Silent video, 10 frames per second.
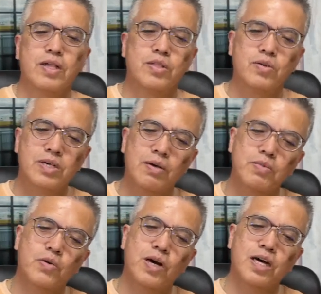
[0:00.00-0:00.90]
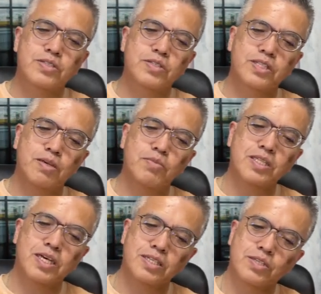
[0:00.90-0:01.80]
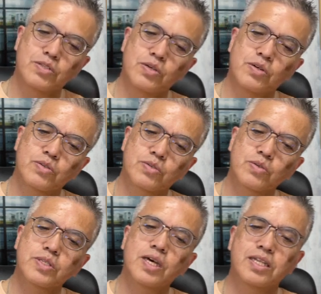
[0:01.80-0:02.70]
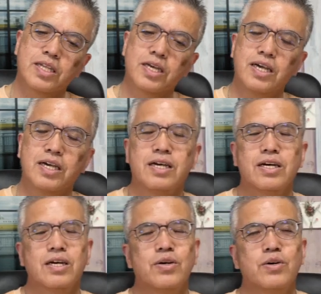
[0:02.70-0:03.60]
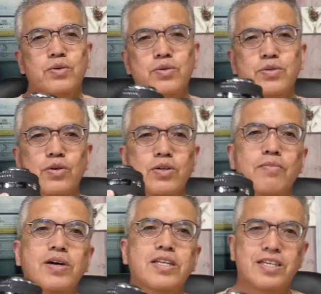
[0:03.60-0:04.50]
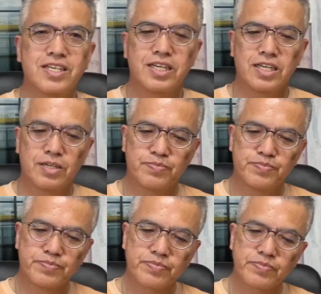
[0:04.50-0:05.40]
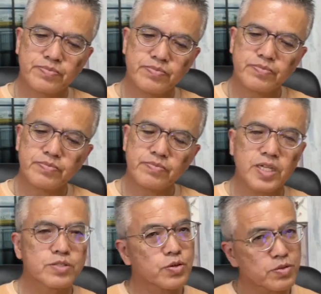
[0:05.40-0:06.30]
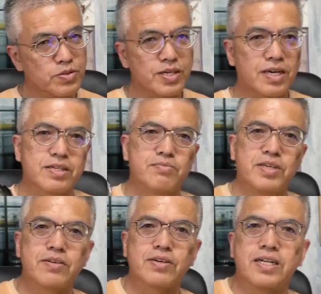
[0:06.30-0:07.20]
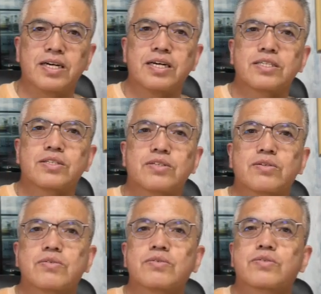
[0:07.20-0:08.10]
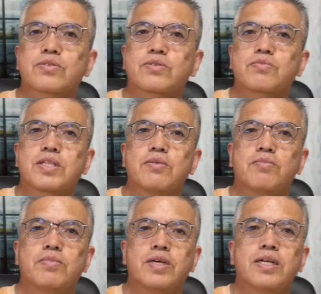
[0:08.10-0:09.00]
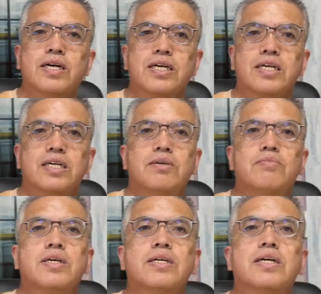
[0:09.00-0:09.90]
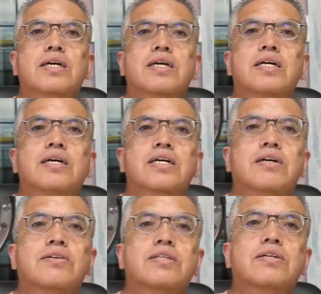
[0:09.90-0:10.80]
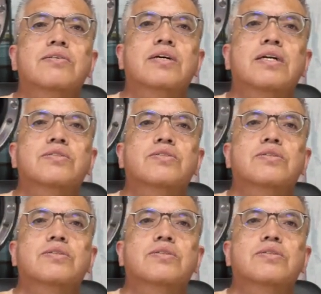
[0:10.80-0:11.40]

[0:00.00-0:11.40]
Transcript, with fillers: の紙を外してみたんですよ。そしたらね、後ろ玉にちょっと見えるかな、ちょっと多分見えないかな、確認できるかな、